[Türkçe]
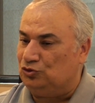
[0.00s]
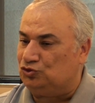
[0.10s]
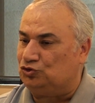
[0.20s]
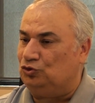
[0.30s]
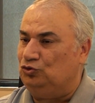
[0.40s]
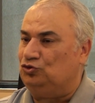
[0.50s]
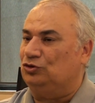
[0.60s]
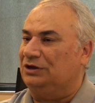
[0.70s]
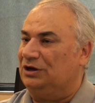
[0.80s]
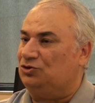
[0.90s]
Sonuç
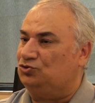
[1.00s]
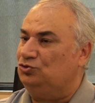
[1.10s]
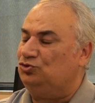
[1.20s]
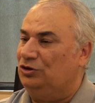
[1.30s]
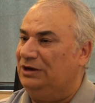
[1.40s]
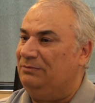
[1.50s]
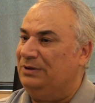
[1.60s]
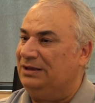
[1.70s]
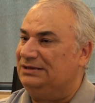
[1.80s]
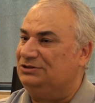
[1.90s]
olarak şunu
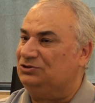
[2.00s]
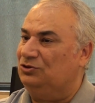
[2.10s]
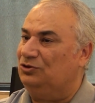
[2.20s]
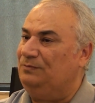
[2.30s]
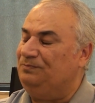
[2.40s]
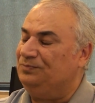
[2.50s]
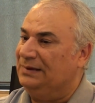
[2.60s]
söylemek istiyorum.